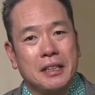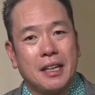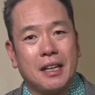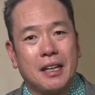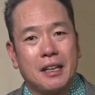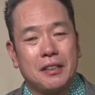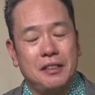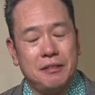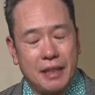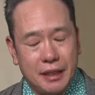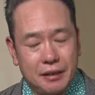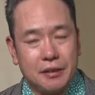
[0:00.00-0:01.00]
だから
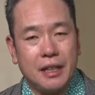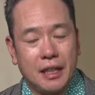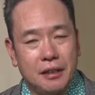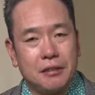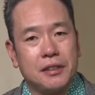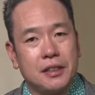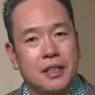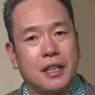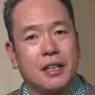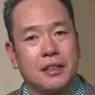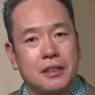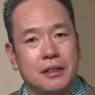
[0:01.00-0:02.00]
いわゆる何を言い
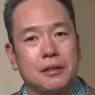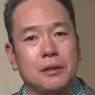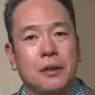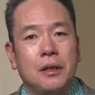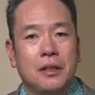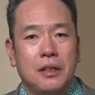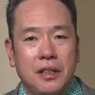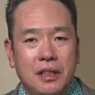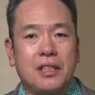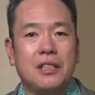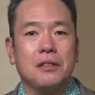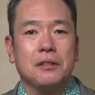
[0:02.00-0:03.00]
たいかっていうと
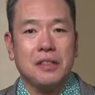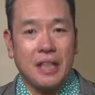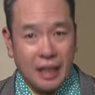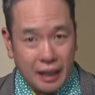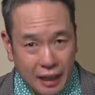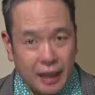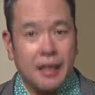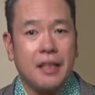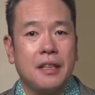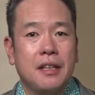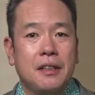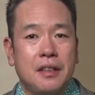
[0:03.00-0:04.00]
息の長
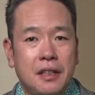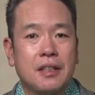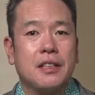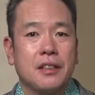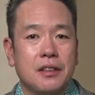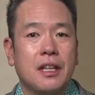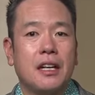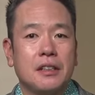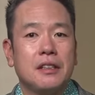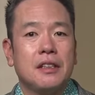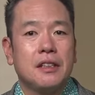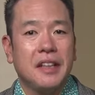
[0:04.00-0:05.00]
い人気のあ
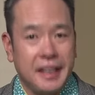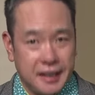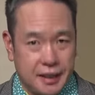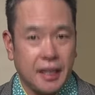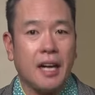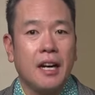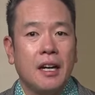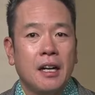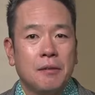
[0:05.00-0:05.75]
るレーサー